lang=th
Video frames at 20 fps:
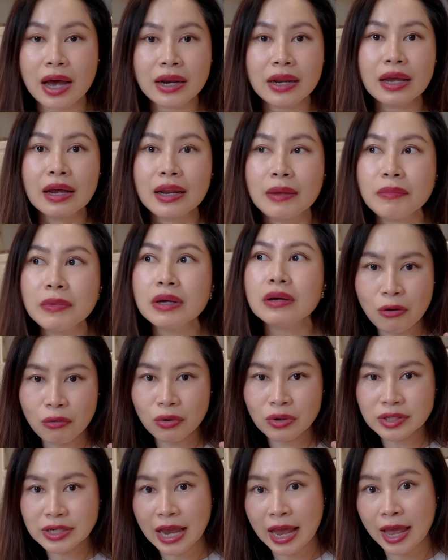คะ ในคลิปหนึ่งเรา
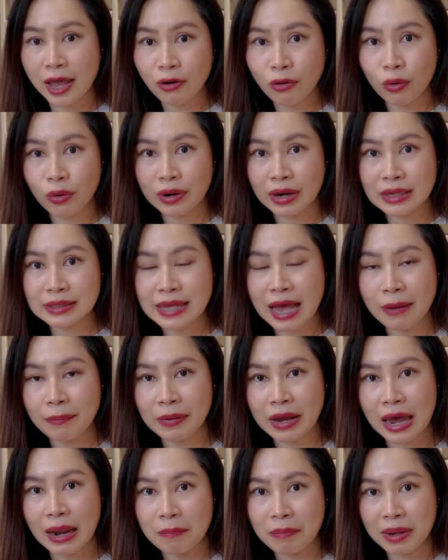ก็แชร์ให้คนได้ทราบ
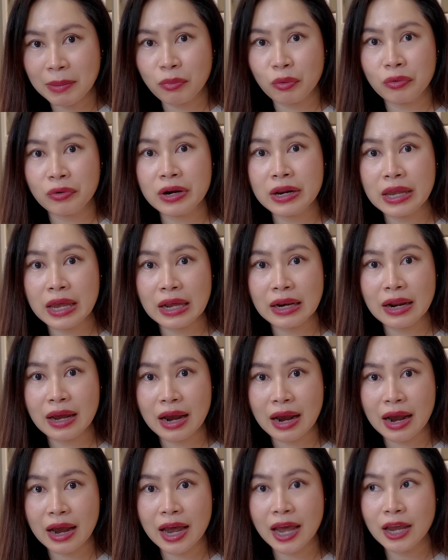การเป็นบทเรียนนะ
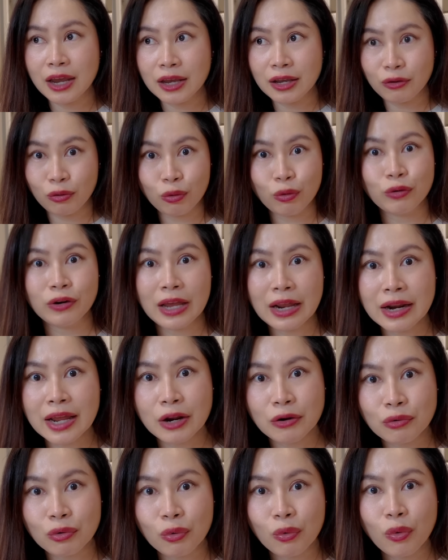คะ ให้คนได้เรี
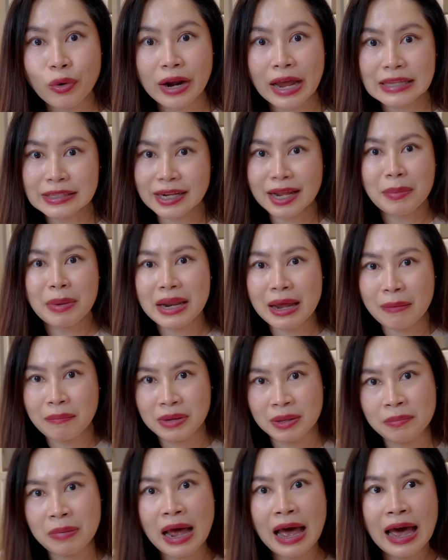ยนรู้นะจะได้ไม่ทำ
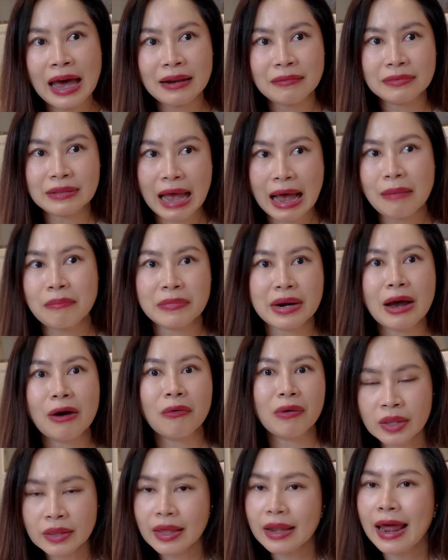ผิดพลาดตามเรา
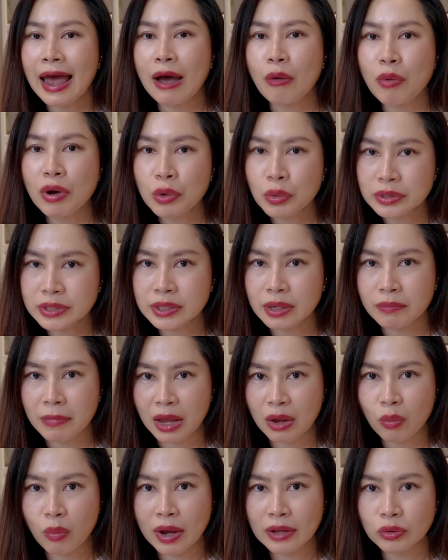แต่ถามว่ารู้สึกไหม
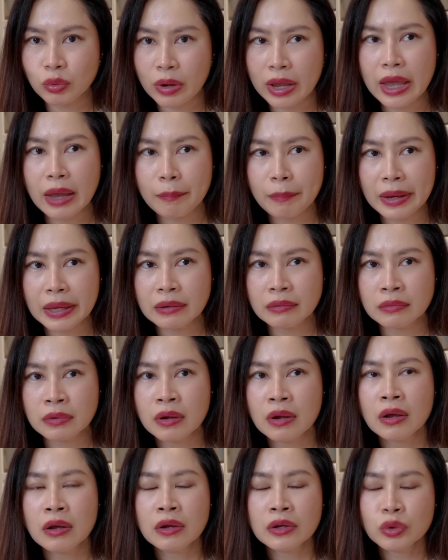ว่าตัวเองเป็น
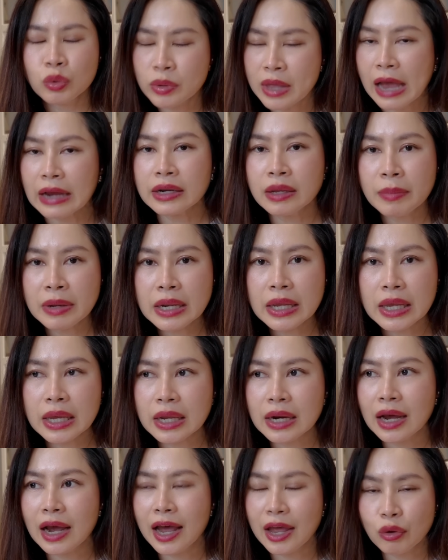ตัวอย่างที่ไม่ดี
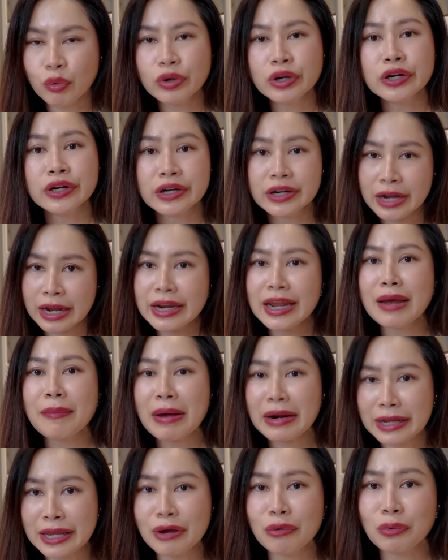นะคะให้คนอื่น อันนี้
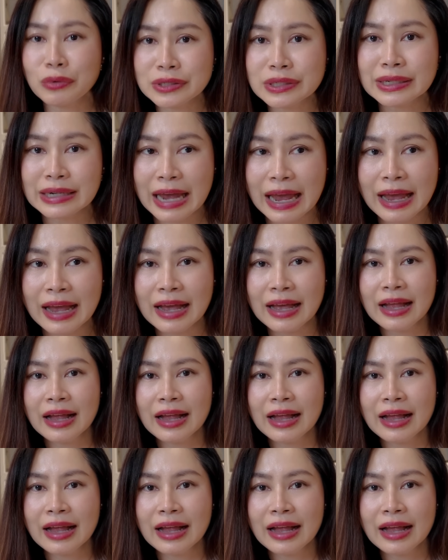บางทีก็รู้สึกนะ